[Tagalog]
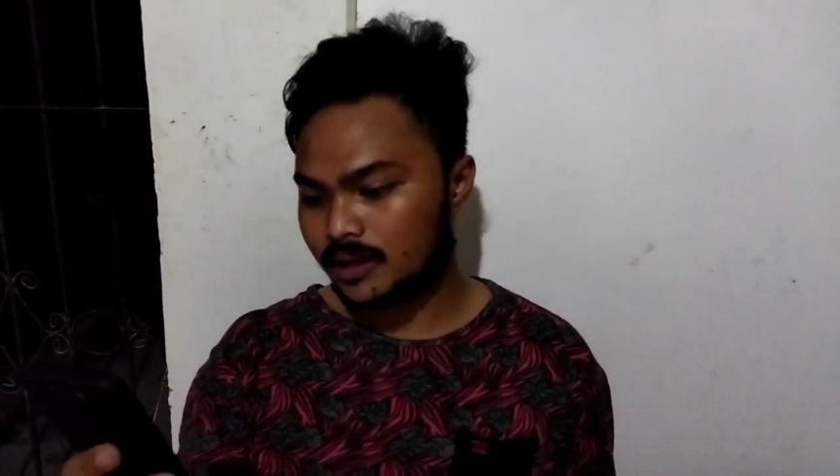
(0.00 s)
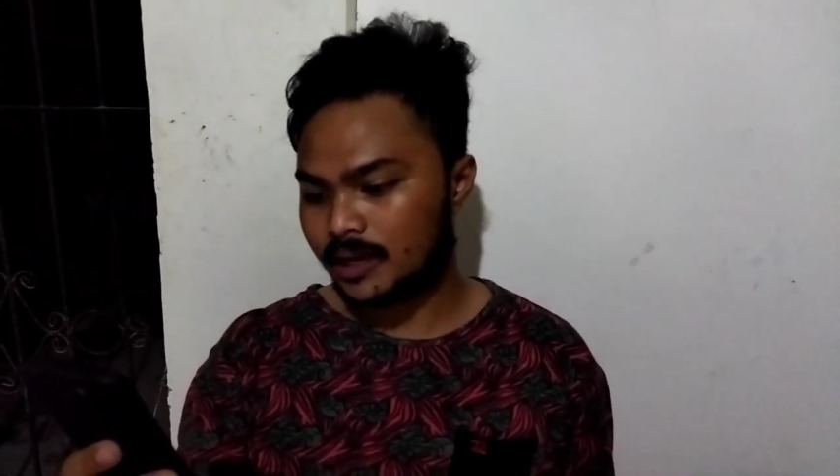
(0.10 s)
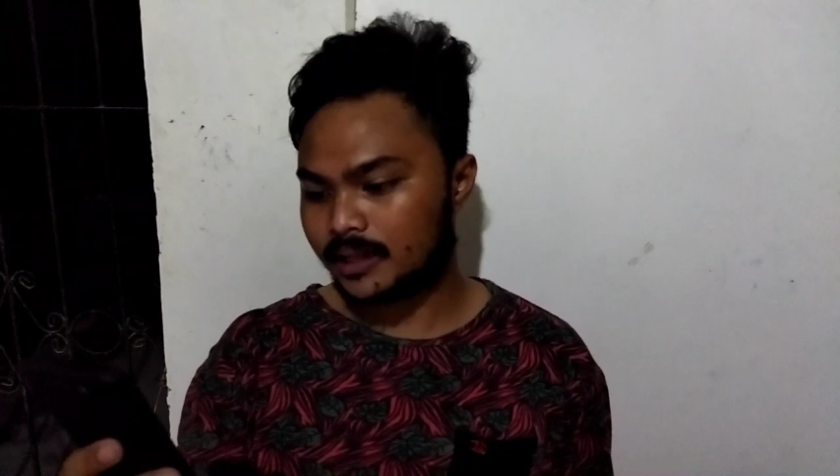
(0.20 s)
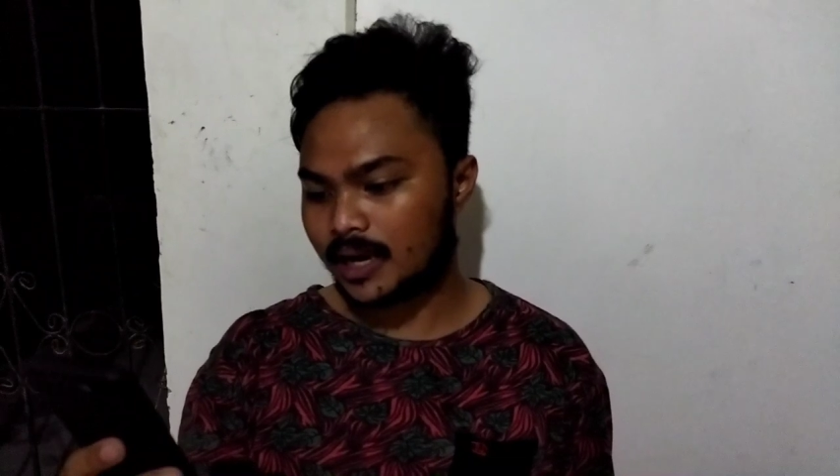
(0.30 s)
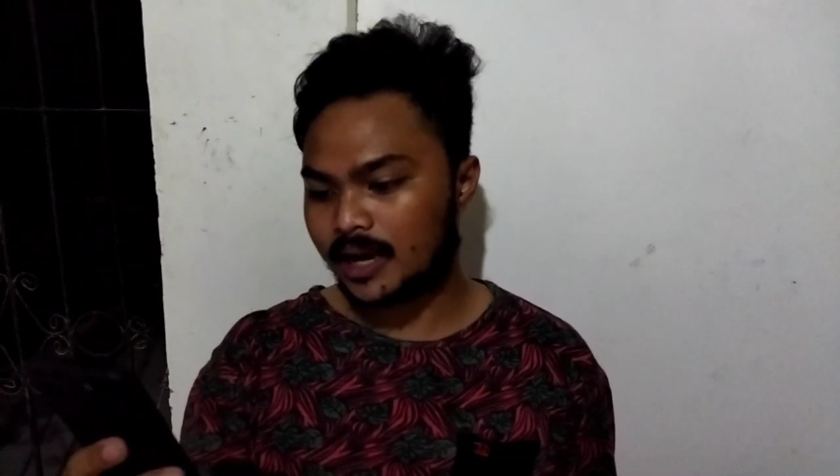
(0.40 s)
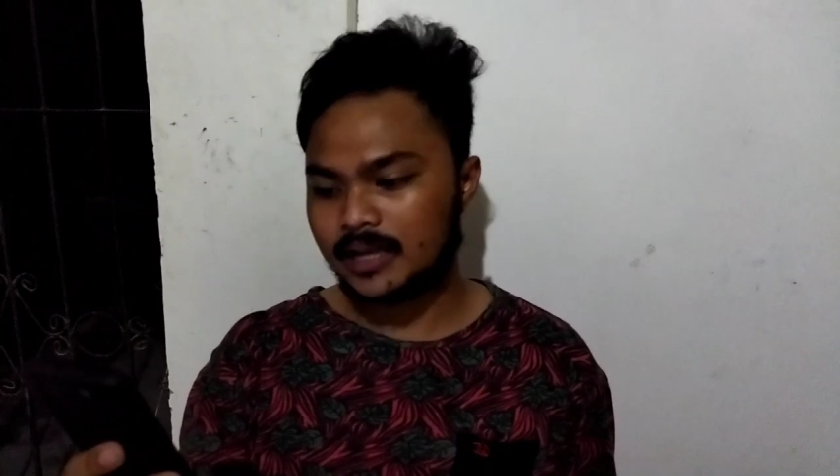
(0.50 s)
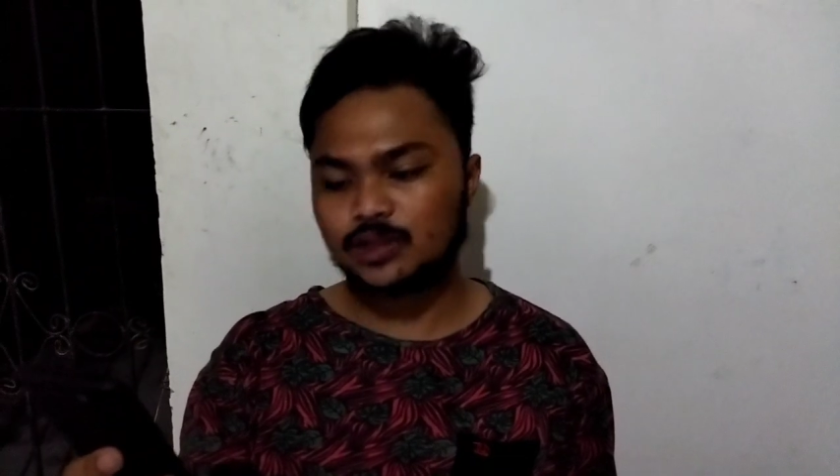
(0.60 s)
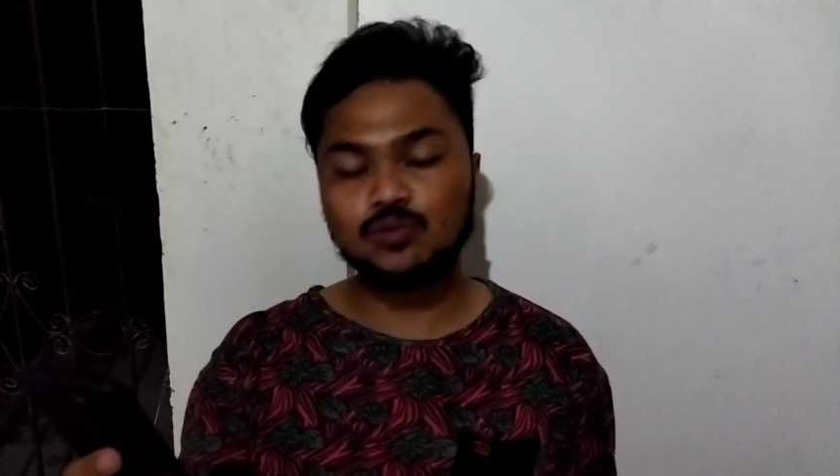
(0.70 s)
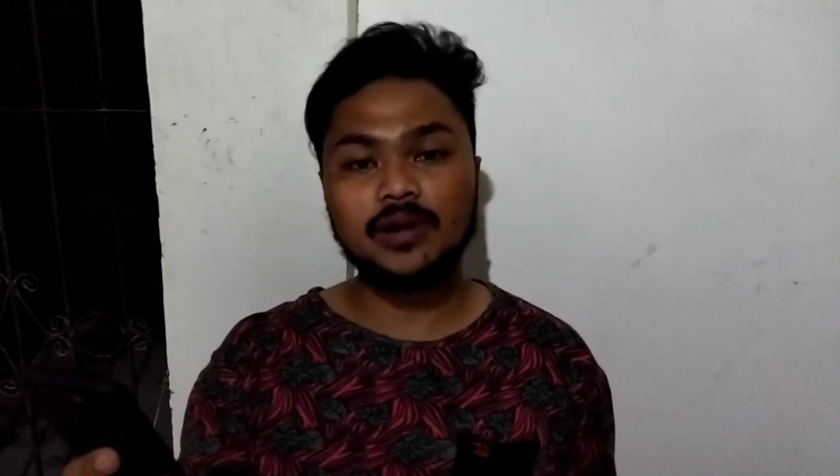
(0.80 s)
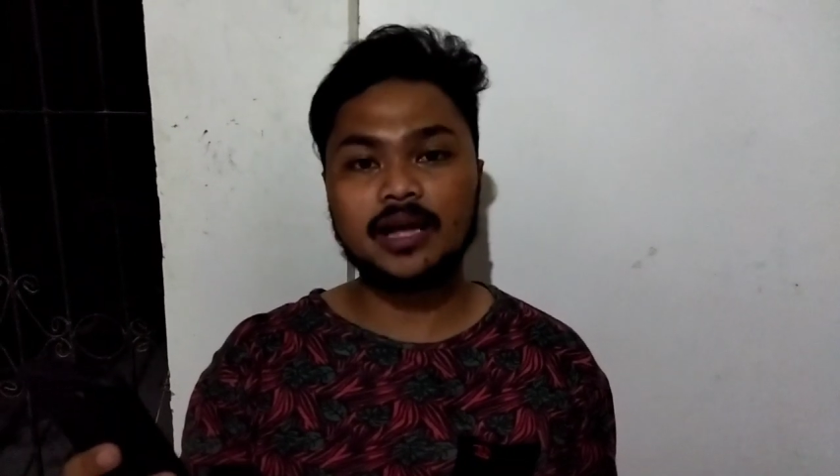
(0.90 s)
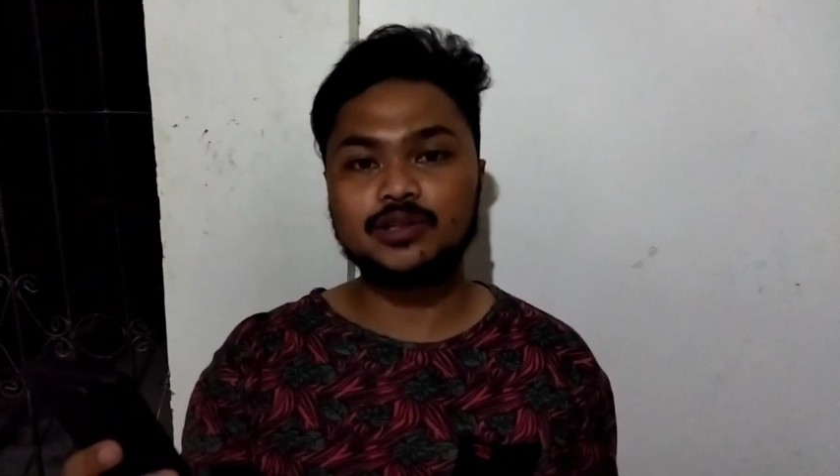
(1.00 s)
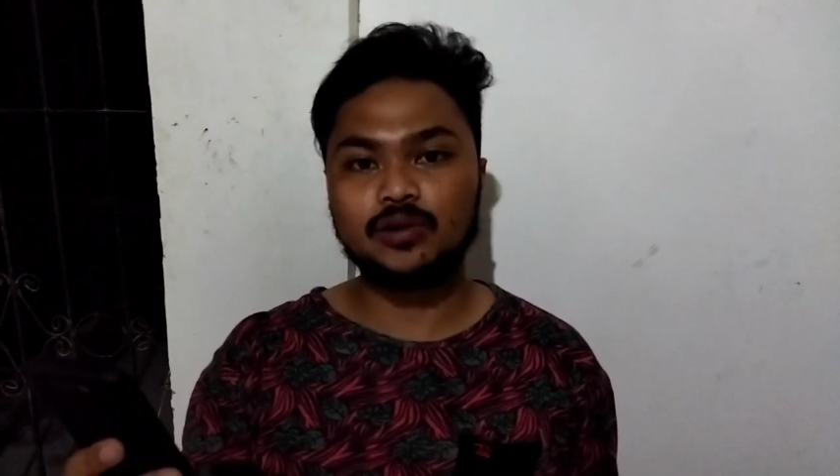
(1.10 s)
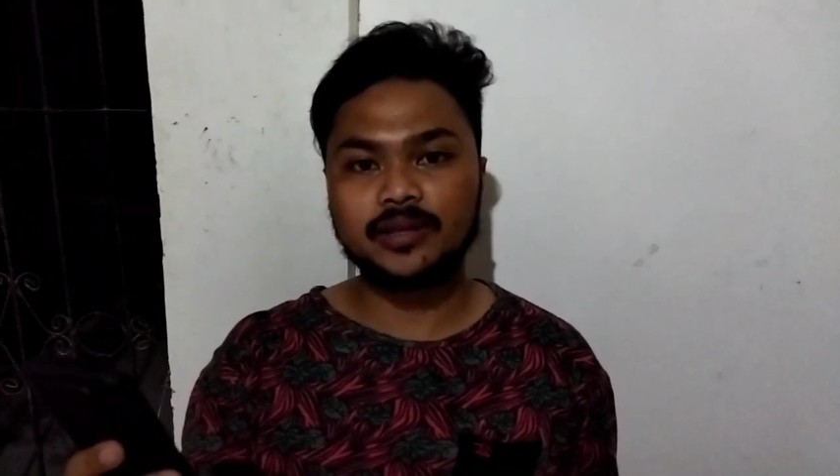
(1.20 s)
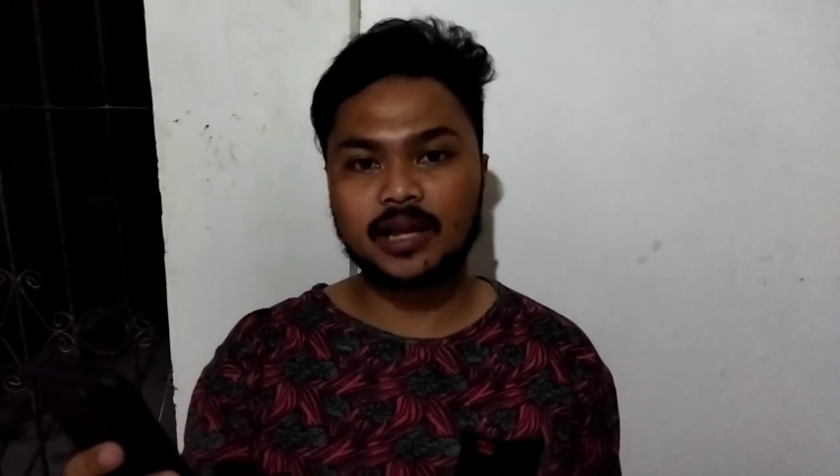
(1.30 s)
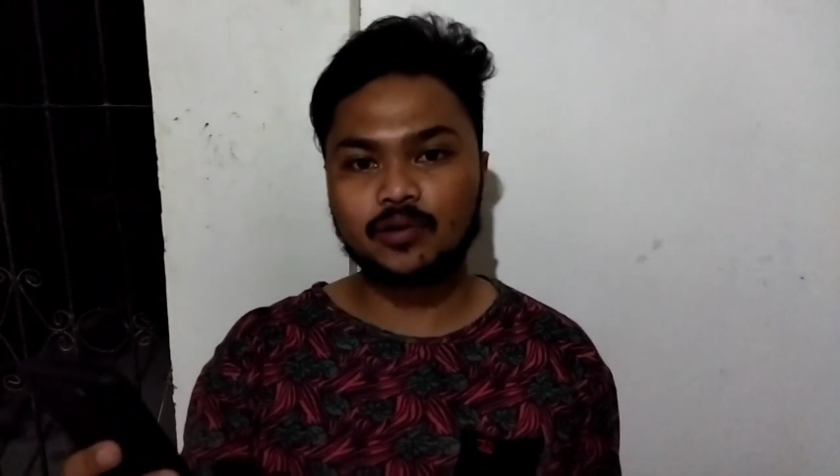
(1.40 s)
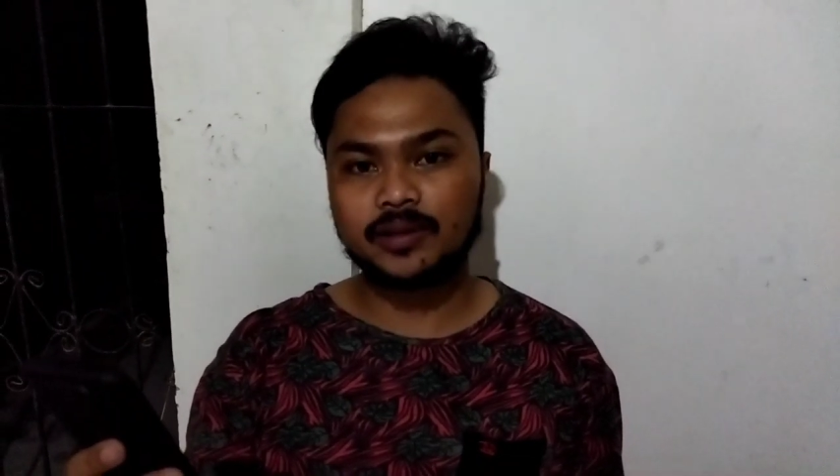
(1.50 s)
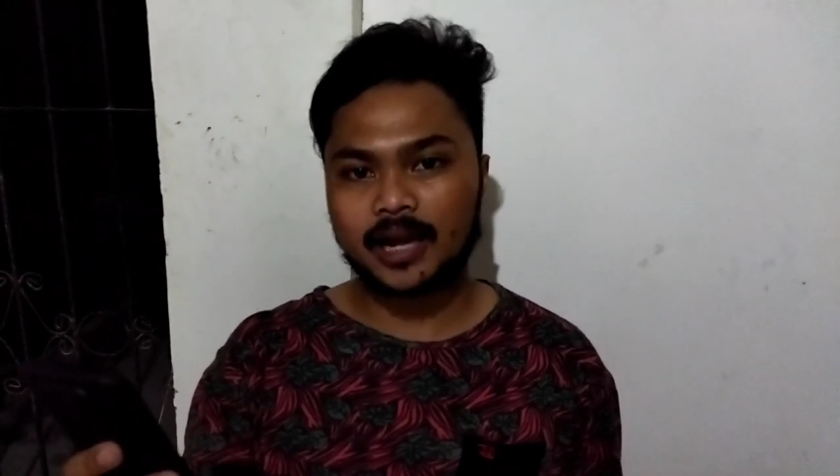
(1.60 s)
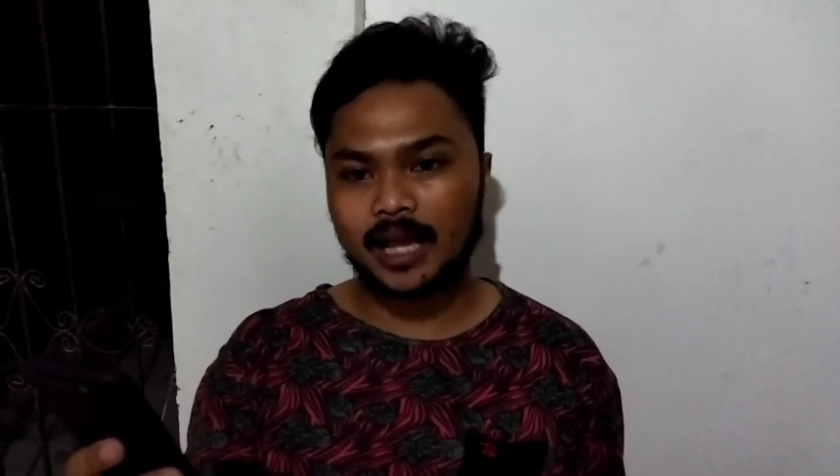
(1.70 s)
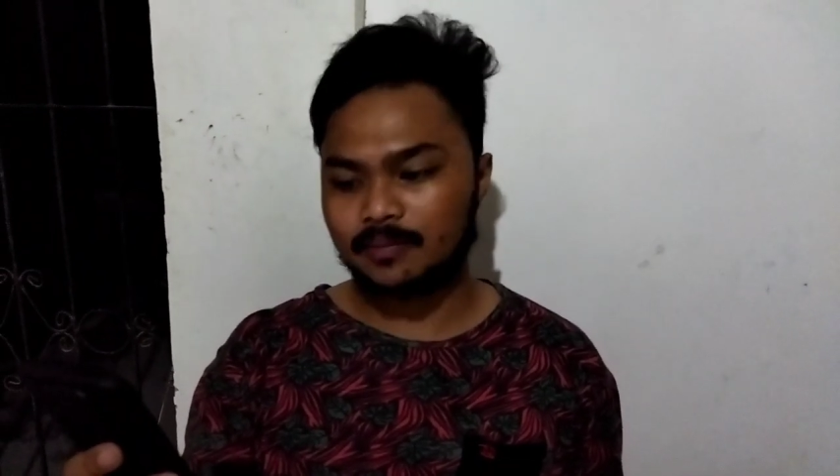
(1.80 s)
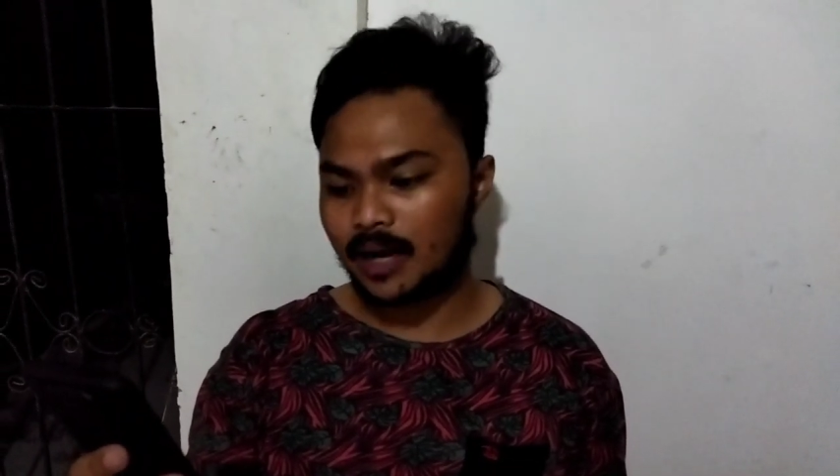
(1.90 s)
na taga Isulan, Sultan Kudarat,